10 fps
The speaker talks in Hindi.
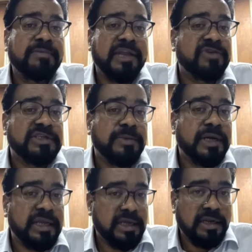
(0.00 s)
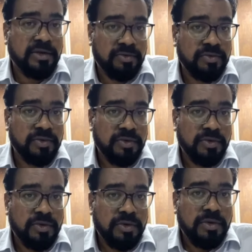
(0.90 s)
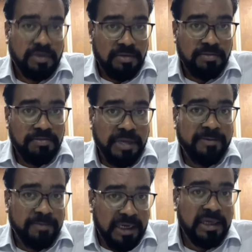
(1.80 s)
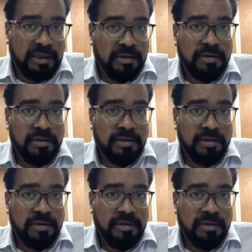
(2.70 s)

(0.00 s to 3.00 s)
मैं इन्वेस्टमेंट नहीं कर रहा हूँ बाय मनी